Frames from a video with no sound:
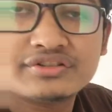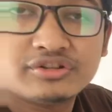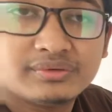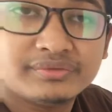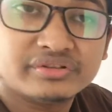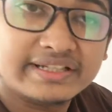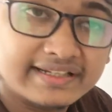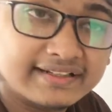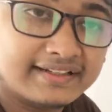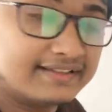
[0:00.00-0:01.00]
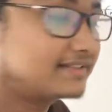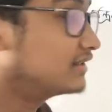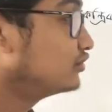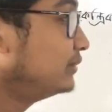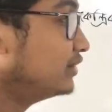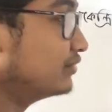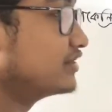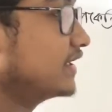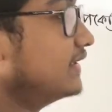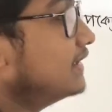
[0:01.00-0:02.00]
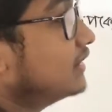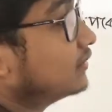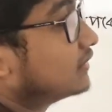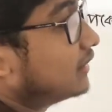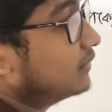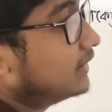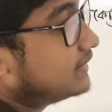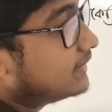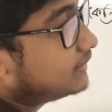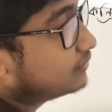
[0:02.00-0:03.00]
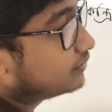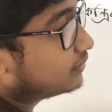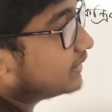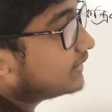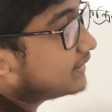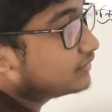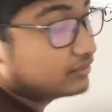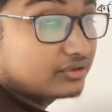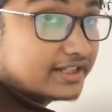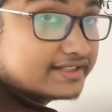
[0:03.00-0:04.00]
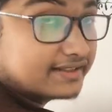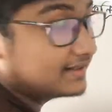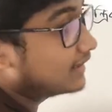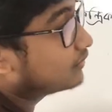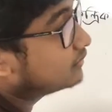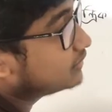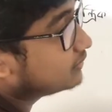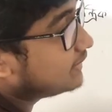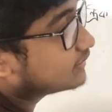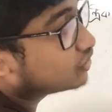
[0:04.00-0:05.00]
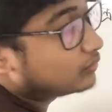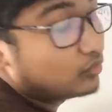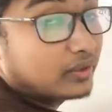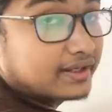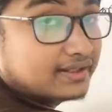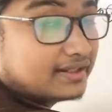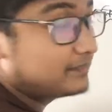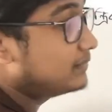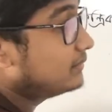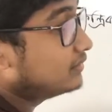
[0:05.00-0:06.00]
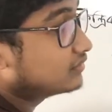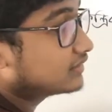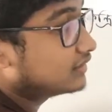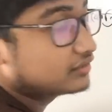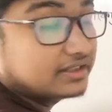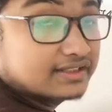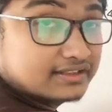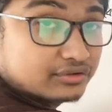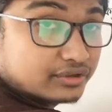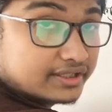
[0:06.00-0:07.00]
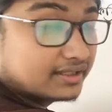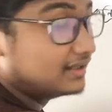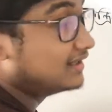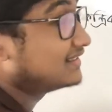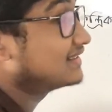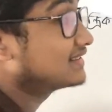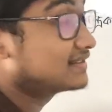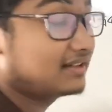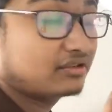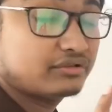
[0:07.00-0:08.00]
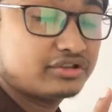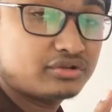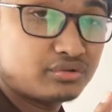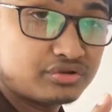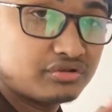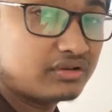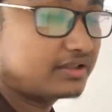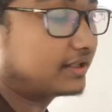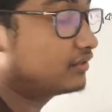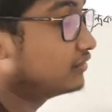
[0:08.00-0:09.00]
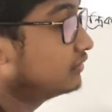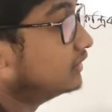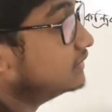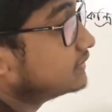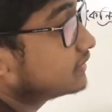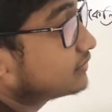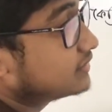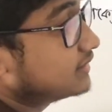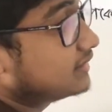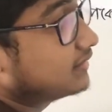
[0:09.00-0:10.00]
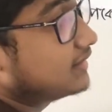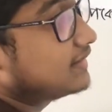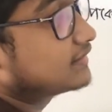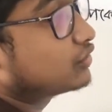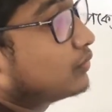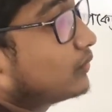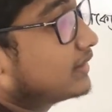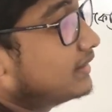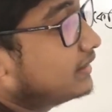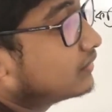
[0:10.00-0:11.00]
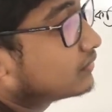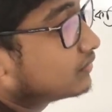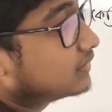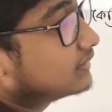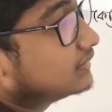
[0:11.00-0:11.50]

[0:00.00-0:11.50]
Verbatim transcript: চলমান বিন্দুতে এখানে আছে সুবিধা অনুযায়ী তো তাহলে এই দূরত্ব এ এই দূরত্ব এ জানি এখন যেহেতু এক্স কম ওয়াই এই পি বিন্দু স্থানাঙ্ক যদি এখানে ধরি জাস্ট ক্যালকুলেশনের কৌশলটা দেখো সেটা হচ্ছে কি তাহলে এক্স কম ওয়াই কি ডিনোট করতেছে